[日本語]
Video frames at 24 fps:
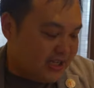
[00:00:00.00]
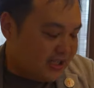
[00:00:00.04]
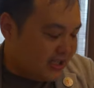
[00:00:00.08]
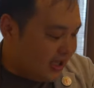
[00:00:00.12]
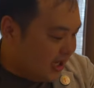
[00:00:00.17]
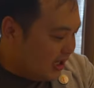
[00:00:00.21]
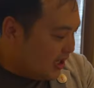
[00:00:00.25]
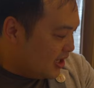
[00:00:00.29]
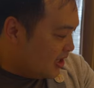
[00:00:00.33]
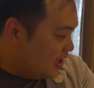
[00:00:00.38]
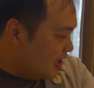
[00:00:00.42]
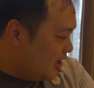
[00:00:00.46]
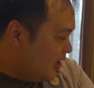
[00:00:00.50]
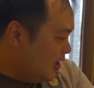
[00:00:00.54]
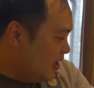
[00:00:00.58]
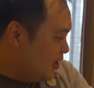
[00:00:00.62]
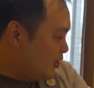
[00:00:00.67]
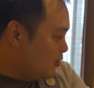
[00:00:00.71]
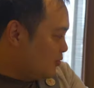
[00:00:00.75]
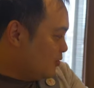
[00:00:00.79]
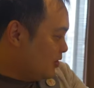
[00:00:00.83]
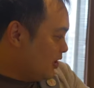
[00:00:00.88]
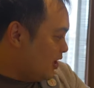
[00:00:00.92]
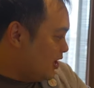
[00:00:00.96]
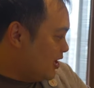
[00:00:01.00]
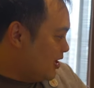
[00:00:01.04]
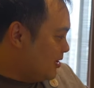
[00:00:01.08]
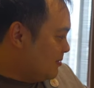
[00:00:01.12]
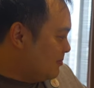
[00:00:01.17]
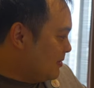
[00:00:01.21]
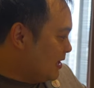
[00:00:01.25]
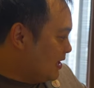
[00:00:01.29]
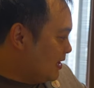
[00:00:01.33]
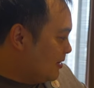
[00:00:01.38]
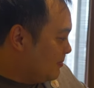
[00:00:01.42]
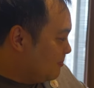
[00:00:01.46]
で、えー、っとね、
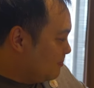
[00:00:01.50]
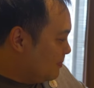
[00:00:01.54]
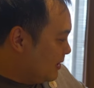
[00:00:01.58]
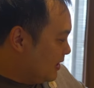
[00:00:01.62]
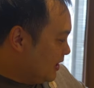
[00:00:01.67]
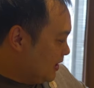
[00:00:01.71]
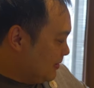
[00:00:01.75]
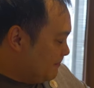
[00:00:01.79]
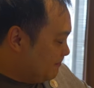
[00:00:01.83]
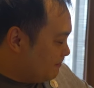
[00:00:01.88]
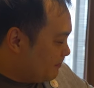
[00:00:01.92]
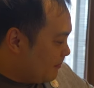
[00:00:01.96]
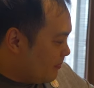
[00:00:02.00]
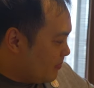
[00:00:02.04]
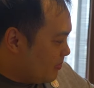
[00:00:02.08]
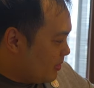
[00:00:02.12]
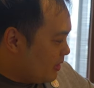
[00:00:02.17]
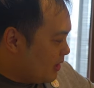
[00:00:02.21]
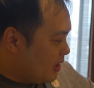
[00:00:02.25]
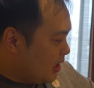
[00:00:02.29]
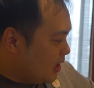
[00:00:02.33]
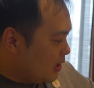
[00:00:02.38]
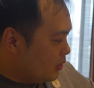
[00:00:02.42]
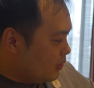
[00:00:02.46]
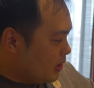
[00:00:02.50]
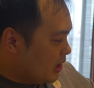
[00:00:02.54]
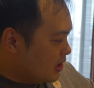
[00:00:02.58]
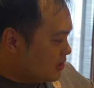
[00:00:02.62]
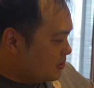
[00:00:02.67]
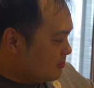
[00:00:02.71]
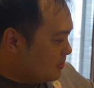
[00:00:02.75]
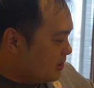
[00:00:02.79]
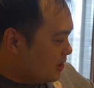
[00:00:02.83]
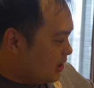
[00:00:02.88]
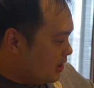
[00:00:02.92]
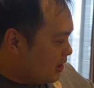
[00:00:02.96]
まあやっぱり、あの、
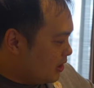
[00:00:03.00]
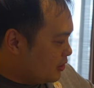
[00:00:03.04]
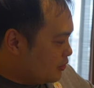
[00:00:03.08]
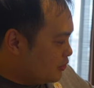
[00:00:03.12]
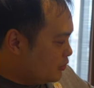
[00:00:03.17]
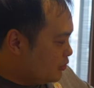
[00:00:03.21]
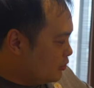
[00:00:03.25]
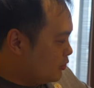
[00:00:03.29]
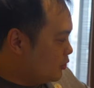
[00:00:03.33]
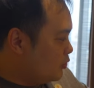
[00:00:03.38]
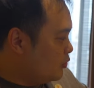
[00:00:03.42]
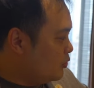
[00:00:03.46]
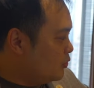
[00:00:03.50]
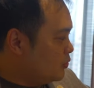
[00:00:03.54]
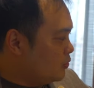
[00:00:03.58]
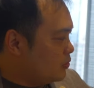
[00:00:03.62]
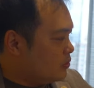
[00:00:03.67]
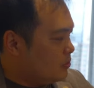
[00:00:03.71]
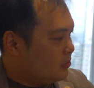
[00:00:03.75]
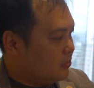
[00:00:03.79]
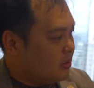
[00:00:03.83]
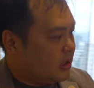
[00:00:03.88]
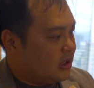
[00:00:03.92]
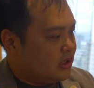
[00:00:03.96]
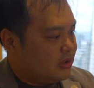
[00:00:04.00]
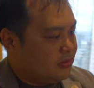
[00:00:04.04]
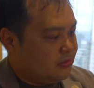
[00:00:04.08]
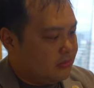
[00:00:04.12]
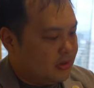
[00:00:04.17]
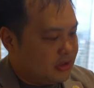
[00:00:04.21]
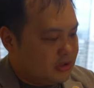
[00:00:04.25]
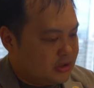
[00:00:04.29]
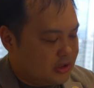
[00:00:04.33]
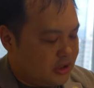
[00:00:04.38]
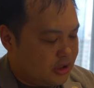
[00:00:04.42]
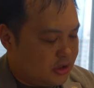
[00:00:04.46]
初めてね、来るっていうこともあり
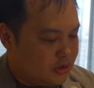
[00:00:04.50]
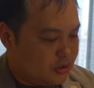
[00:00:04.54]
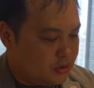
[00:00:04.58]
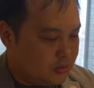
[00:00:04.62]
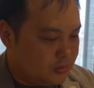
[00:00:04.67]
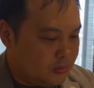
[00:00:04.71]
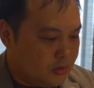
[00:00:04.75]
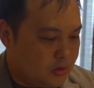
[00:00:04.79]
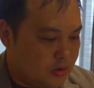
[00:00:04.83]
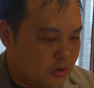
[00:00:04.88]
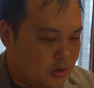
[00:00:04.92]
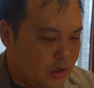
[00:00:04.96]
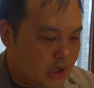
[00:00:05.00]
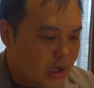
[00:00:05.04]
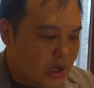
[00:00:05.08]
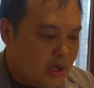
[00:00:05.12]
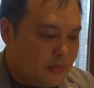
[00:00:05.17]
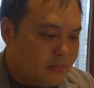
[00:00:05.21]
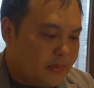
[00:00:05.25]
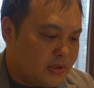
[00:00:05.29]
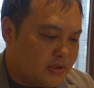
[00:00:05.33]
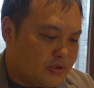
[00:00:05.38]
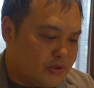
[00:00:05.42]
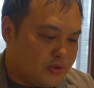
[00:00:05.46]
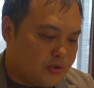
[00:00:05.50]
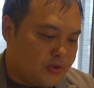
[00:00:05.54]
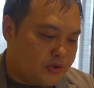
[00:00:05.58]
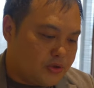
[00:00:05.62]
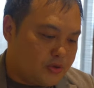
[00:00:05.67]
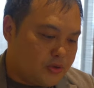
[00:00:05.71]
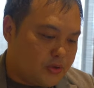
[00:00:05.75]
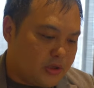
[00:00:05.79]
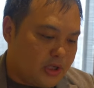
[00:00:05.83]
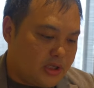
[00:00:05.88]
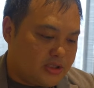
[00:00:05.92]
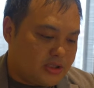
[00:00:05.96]
ますけれども、まあ、通
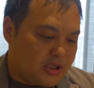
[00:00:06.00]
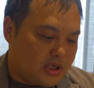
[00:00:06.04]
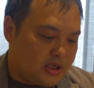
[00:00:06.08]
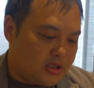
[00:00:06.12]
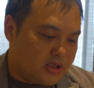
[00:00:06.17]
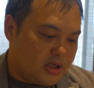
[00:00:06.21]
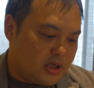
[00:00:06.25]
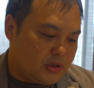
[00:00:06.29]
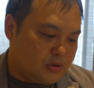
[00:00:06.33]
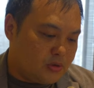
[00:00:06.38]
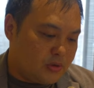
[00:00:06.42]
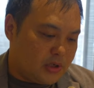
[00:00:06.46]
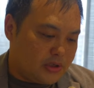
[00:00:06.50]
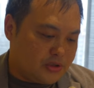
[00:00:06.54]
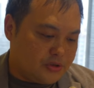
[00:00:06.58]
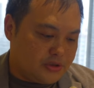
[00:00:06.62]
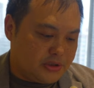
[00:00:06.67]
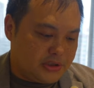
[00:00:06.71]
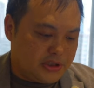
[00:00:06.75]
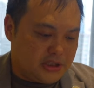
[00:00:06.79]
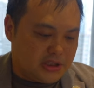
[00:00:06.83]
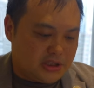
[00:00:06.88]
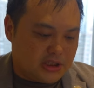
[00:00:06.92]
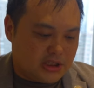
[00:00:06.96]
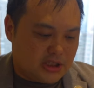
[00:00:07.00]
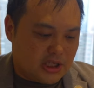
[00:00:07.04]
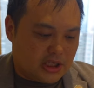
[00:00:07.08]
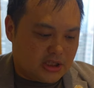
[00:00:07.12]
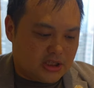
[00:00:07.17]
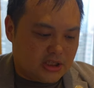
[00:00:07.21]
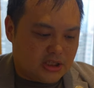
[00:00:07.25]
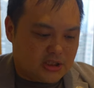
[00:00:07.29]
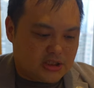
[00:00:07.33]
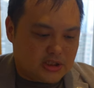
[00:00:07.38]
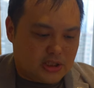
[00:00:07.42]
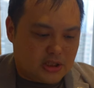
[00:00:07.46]
常ね、チェックアウトは11時な
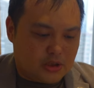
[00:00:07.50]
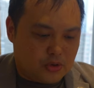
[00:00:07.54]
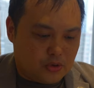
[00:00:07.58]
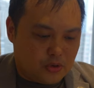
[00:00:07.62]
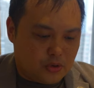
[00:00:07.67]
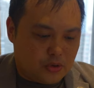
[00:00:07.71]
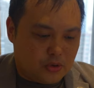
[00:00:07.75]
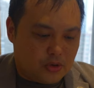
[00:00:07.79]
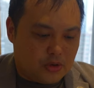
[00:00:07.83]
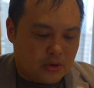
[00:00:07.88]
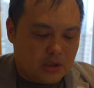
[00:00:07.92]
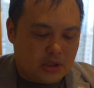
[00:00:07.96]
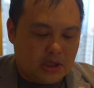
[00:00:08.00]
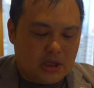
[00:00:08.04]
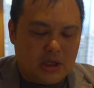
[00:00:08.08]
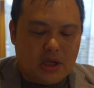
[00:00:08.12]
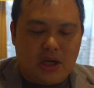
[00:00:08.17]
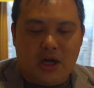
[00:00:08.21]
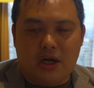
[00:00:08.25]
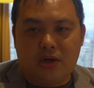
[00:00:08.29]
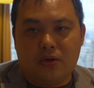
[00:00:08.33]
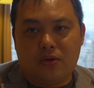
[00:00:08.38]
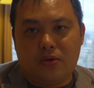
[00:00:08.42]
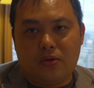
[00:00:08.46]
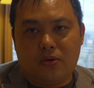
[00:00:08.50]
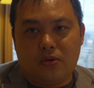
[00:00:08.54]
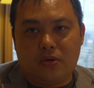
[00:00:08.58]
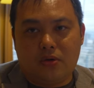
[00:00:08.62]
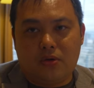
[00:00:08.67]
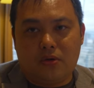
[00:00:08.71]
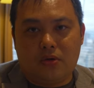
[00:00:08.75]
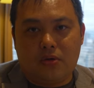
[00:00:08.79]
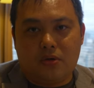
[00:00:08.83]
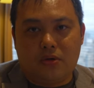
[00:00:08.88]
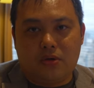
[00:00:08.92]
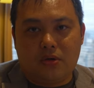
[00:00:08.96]
んですけど、あ
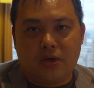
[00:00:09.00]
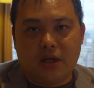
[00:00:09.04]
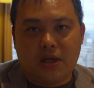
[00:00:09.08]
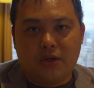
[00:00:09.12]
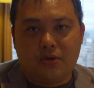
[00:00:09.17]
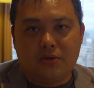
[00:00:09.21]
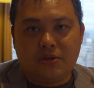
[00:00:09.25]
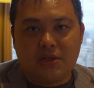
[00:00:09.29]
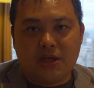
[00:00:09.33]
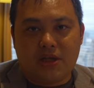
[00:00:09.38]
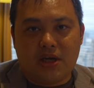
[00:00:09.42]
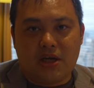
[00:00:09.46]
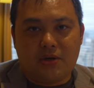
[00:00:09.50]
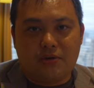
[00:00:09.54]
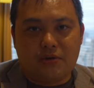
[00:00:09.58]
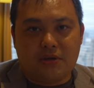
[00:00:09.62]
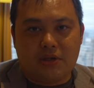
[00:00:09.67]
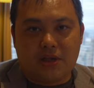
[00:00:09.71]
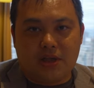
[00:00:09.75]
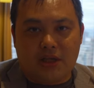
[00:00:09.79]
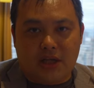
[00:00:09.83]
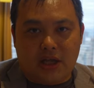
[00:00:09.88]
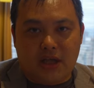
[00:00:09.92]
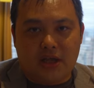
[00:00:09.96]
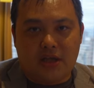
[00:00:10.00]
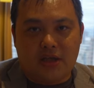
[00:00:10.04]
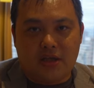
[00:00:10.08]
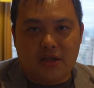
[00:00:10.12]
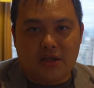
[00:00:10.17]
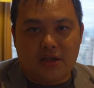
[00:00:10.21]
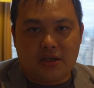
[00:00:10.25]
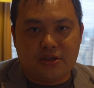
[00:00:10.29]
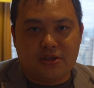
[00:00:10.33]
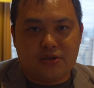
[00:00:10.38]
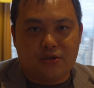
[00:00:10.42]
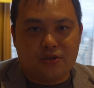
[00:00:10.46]
のー、レートチェックアウトでね、
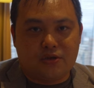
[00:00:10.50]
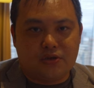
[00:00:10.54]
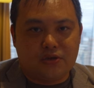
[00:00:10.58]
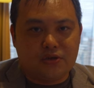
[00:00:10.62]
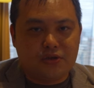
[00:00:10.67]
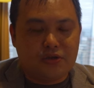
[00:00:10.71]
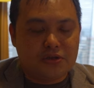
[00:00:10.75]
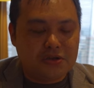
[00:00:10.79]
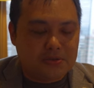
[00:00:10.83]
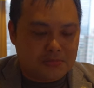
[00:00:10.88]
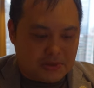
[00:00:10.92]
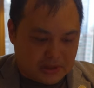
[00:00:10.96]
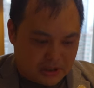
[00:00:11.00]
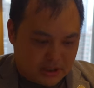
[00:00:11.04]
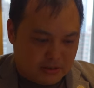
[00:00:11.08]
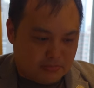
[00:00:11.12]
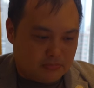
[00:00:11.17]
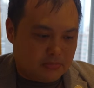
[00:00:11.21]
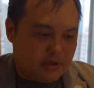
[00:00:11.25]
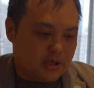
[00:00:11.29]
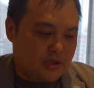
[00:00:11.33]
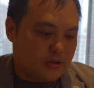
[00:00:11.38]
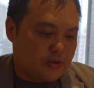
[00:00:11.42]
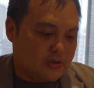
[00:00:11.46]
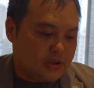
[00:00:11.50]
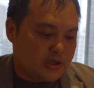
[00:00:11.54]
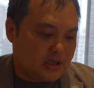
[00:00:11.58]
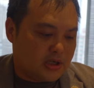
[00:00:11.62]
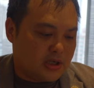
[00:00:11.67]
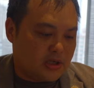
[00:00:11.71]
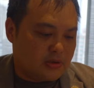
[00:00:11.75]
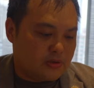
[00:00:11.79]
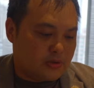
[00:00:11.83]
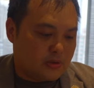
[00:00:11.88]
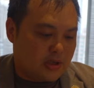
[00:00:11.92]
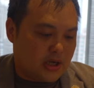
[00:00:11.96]
一応14時まで
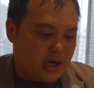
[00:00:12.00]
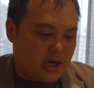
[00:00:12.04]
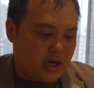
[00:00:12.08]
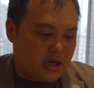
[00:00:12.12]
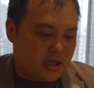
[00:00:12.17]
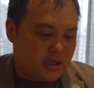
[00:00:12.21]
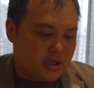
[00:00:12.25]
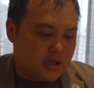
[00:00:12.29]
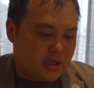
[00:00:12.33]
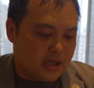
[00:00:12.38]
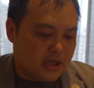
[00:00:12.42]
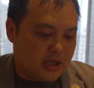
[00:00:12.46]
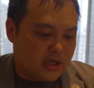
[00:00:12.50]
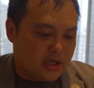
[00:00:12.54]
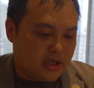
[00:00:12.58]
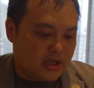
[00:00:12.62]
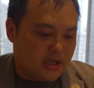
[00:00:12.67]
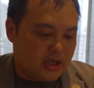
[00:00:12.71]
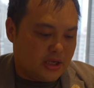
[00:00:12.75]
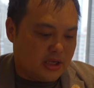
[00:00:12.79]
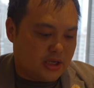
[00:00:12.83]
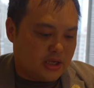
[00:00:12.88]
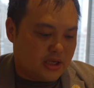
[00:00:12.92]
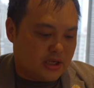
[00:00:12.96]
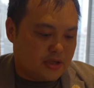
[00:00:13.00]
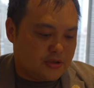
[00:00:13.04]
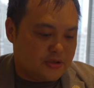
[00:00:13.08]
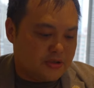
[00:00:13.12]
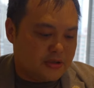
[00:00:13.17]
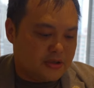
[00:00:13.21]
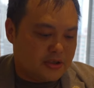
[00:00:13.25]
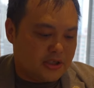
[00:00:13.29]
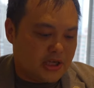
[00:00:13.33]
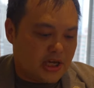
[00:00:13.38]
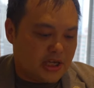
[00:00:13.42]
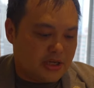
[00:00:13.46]
レートチェックアウトが、えー、
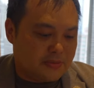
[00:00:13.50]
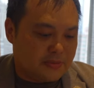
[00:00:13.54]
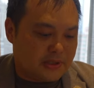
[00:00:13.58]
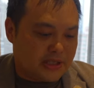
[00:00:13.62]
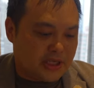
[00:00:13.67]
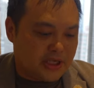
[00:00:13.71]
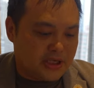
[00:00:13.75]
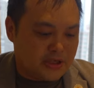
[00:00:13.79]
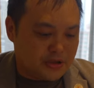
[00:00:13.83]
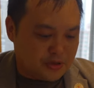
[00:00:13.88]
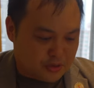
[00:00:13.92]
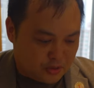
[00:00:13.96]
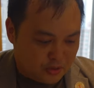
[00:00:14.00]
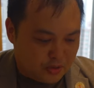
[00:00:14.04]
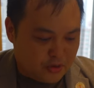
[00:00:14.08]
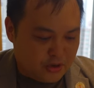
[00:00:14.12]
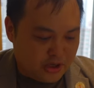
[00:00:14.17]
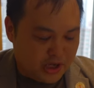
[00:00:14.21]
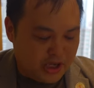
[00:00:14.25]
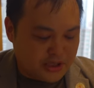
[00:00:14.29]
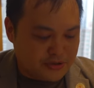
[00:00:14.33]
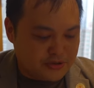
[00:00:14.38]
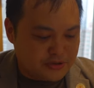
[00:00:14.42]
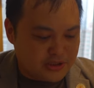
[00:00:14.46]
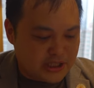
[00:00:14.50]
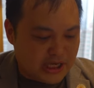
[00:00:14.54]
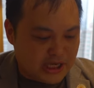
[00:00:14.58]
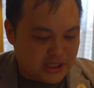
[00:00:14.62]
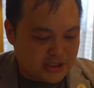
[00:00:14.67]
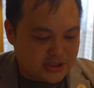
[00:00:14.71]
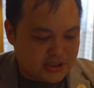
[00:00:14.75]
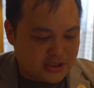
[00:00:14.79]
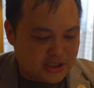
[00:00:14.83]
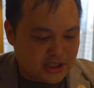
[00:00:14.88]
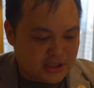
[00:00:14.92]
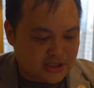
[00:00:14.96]
空室があればできるという
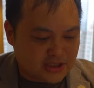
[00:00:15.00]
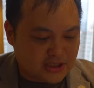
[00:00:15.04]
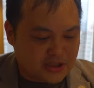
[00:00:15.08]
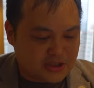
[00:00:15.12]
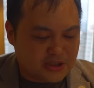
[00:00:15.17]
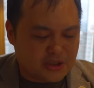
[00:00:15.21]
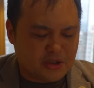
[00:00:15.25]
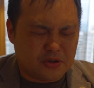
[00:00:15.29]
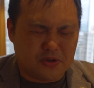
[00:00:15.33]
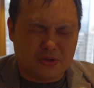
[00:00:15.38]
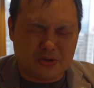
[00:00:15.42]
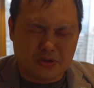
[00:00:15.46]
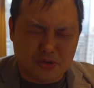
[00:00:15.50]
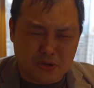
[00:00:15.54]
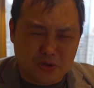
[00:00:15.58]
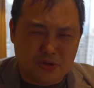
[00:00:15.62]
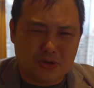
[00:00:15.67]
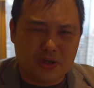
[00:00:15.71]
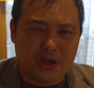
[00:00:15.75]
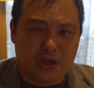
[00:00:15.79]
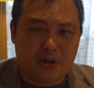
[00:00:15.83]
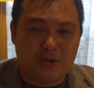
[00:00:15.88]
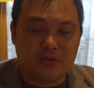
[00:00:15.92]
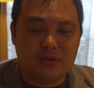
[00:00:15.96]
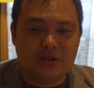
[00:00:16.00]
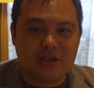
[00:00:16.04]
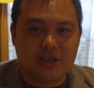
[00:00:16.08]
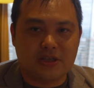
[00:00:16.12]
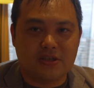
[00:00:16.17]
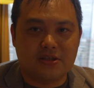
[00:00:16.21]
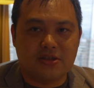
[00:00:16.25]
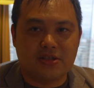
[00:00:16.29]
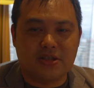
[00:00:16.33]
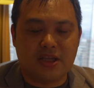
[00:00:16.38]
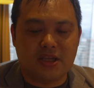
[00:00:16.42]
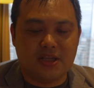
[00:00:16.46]
感じなんですけど、ちょっとね、混
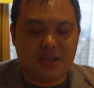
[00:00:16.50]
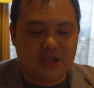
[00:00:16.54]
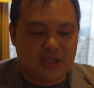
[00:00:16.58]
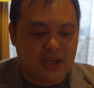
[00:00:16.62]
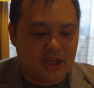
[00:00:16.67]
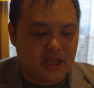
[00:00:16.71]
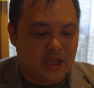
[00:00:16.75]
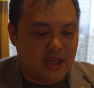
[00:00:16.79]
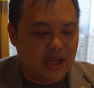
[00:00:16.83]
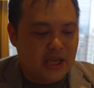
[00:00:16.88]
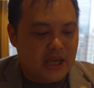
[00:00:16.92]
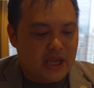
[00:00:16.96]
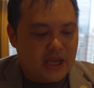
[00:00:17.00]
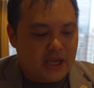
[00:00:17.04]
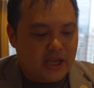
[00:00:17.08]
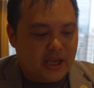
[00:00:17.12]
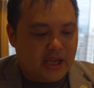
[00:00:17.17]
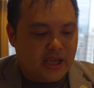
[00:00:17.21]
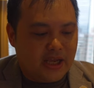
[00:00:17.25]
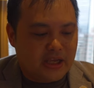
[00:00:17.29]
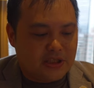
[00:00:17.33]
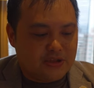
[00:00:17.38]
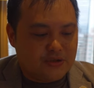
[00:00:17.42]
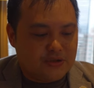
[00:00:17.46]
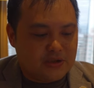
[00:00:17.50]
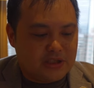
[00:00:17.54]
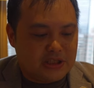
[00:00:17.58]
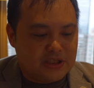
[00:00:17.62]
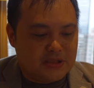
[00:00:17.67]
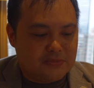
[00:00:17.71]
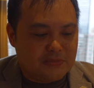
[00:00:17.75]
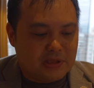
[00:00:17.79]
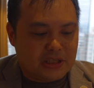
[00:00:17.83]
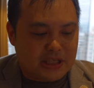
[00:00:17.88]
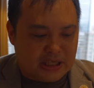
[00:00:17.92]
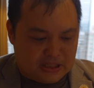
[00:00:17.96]
雑していて、えー、12
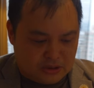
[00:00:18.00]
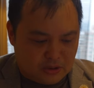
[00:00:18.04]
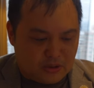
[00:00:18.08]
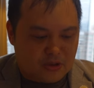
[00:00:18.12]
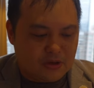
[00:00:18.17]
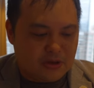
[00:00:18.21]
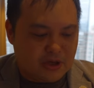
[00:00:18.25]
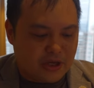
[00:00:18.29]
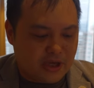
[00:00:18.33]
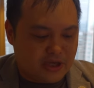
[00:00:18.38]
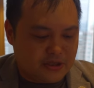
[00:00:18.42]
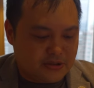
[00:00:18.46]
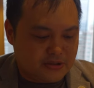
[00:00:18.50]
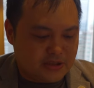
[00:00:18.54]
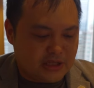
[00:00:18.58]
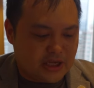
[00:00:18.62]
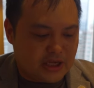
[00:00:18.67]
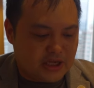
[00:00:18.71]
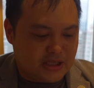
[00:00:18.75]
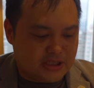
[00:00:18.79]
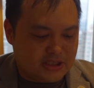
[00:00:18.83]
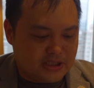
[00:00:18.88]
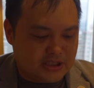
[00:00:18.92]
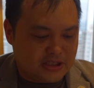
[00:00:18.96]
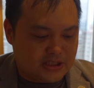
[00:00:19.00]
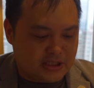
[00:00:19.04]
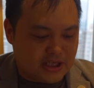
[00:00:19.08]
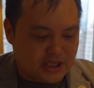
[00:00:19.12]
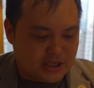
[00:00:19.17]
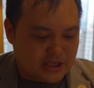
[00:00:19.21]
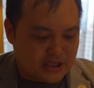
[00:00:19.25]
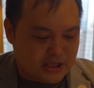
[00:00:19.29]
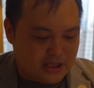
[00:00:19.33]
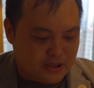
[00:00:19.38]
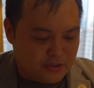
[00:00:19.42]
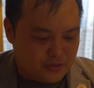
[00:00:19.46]
時までという感じに
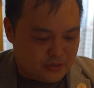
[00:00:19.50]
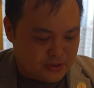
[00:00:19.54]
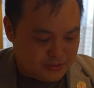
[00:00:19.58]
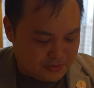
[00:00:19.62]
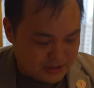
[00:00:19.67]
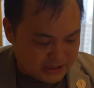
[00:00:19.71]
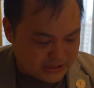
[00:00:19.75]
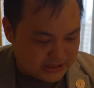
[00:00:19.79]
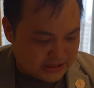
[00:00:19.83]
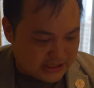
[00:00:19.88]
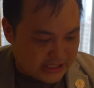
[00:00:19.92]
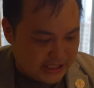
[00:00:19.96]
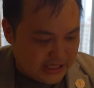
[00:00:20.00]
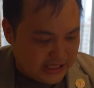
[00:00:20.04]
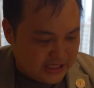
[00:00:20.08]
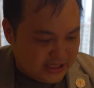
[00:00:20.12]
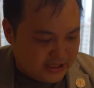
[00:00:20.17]
なっております。